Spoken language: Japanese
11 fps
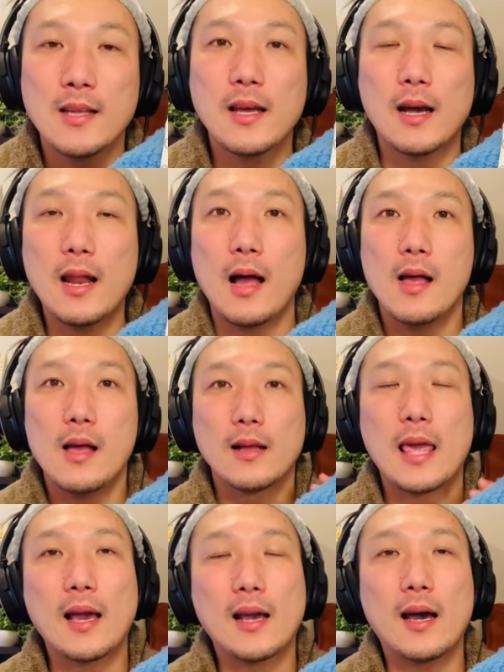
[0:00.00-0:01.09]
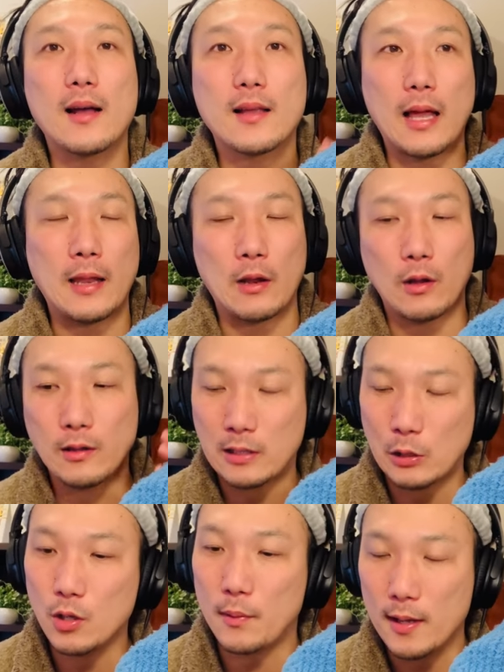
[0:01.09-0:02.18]
だから結果、
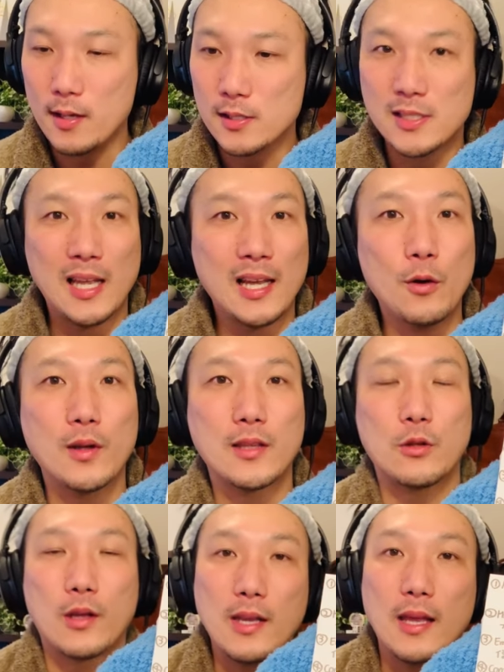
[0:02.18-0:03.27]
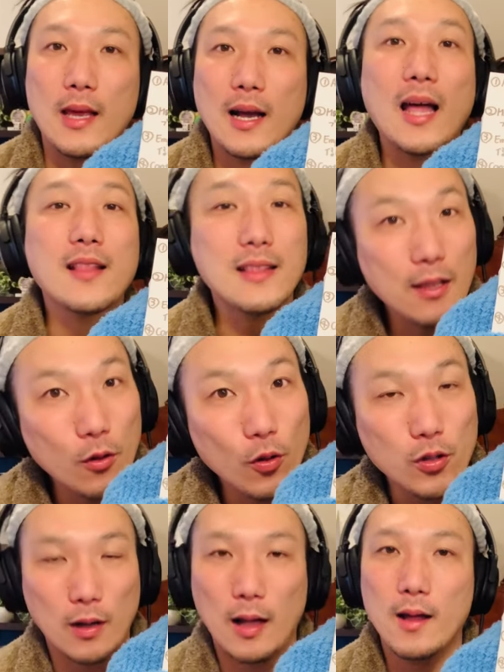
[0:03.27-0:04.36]
例えばね、試合が終わった時に勝ったの
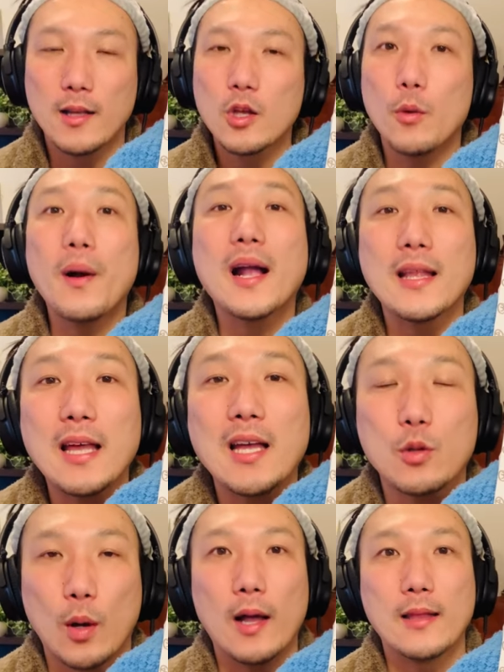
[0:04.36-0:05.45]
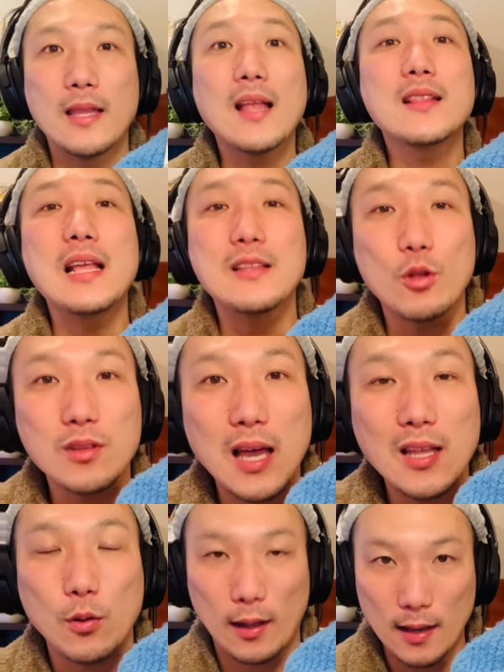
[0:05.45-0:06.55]
とか、今日負けたとか、何点取っ
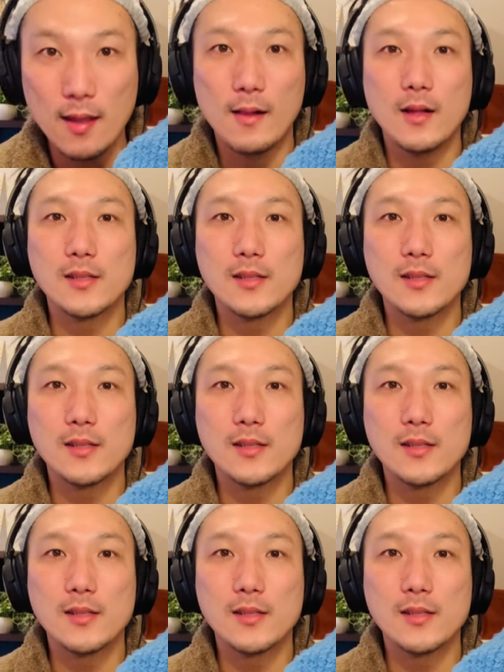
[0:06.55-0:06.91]
たとかね、